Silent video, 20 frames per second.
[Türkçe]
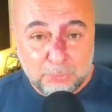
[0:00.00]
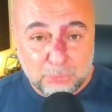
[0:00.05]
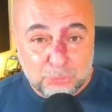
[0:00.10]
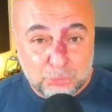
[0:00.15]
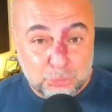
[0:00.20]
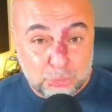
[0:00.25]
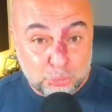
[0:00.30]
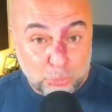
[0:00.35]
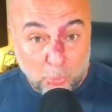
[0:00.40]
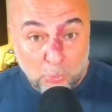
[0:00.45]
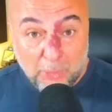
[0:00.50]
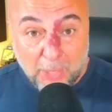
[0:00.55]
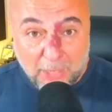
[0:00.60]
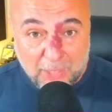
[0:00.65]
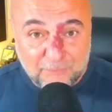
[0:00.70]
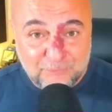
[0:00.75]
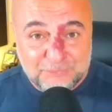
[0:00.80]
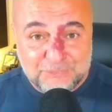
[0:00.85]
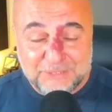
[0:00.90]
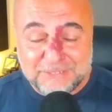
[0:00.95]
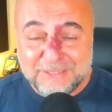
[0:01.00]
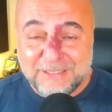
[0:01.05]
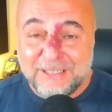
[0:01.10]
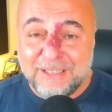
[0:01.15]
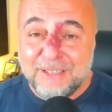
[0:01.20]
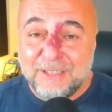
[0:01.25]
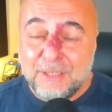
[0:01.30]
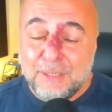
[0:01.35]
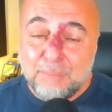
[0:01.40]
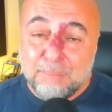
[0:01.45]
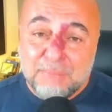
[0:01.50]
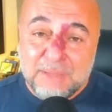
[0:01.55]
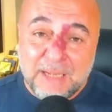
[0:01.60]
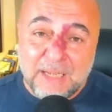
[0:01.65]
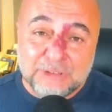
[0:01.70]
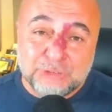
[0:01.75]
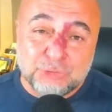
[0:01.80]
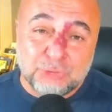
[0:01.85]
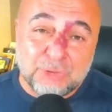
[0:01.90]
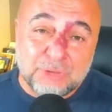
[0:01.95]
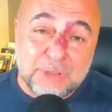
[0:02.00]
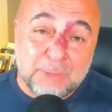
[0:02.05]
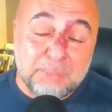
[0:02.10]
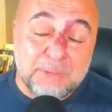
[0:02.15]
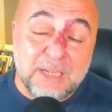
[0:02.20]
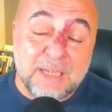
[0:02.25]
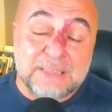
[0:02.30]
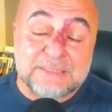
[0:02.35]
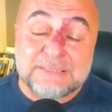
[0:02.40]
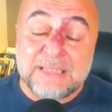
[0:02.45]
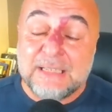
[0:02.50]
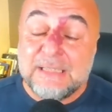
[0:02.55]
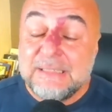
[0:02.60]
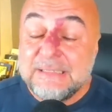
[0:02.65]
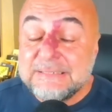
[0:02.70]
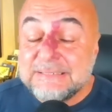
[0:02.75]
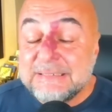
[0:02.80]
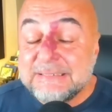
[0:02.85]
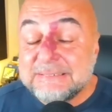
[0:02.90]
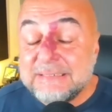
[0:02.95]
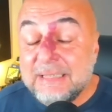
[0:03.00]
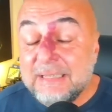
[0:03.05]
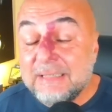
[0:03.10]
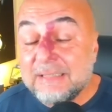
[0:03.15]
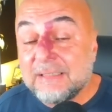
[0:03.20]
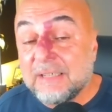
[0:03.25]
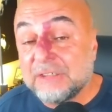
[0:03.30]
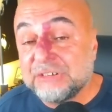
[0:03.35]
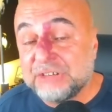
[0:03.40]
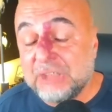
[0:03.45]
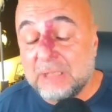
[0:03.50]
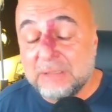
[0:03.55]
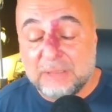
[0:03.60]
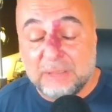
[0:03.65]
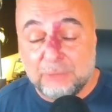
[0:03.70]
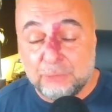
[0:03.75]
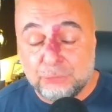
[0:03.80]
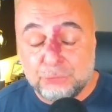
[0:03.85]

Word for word: bu son haftada bilançolarına biraz daha hisse senedi katacaklarını